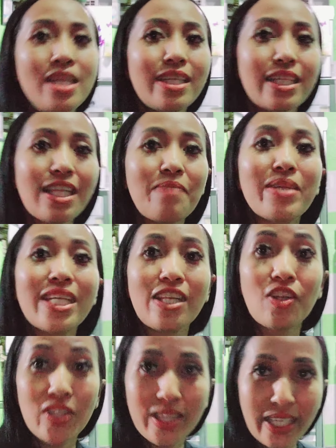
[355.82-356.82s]
kita bikin
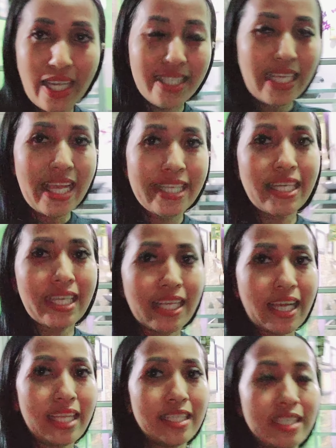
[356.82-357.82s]
roti ya saya
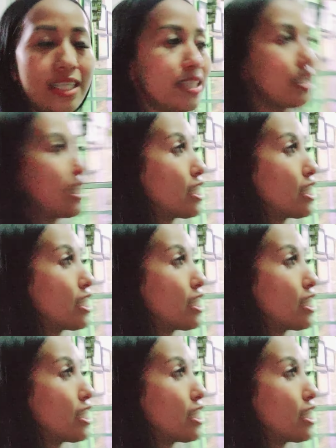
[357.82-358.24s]
ajarkan jadi